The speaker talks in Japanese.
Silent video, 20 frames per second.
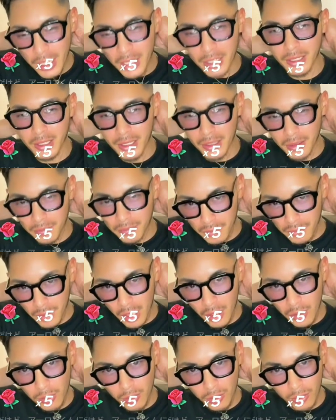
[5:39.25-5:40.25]
帰る前に、
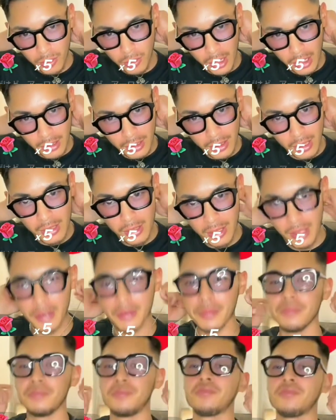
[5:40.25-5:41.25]
あのくんと会って
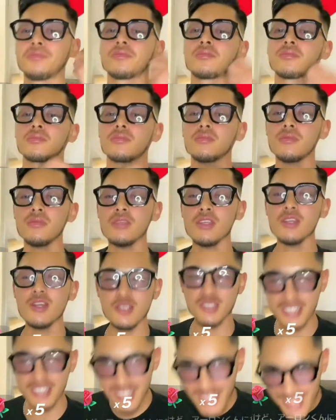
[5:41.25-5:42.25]
て、
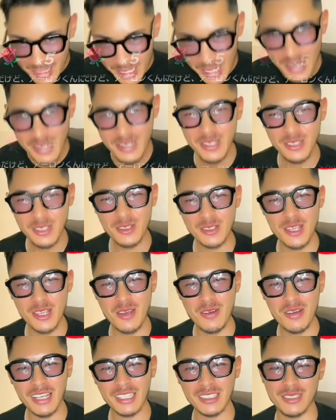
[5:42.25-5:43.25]
あ、ちなさんありがとう
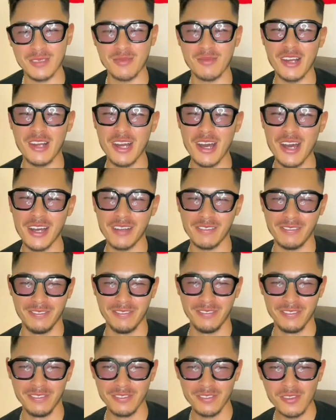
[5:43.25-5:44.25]
ございます。バラ。
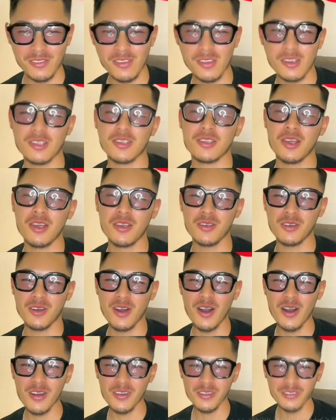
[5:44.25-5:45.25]
最
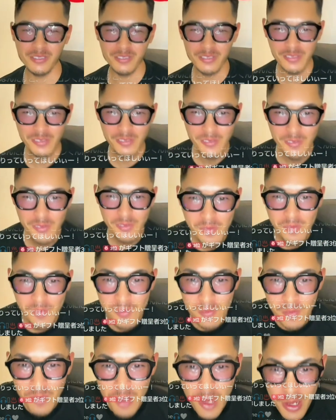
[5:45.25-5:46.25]
高。
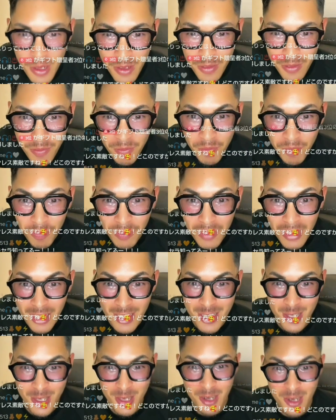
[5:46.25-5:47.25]
え
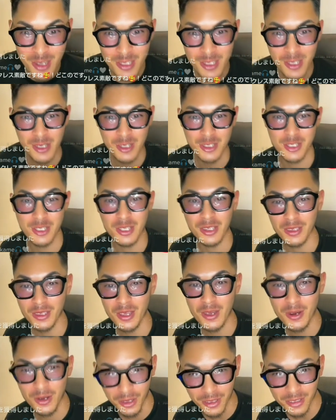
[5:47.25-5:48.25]
ケズラスラ
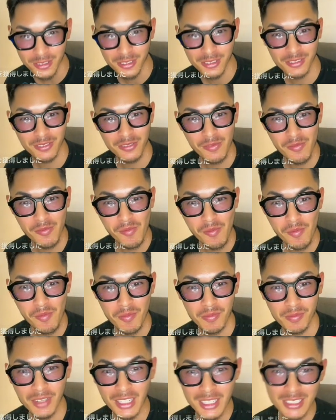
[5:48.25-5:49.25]
知ってる
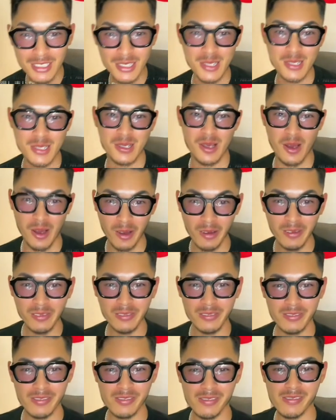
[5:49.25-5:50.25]
マジです
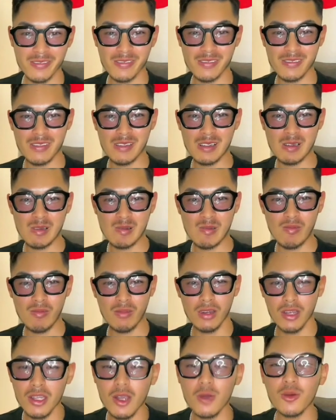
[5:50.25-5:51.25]
か
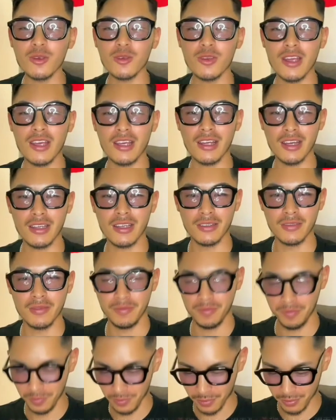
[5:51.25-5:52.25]
行ったことないんかい。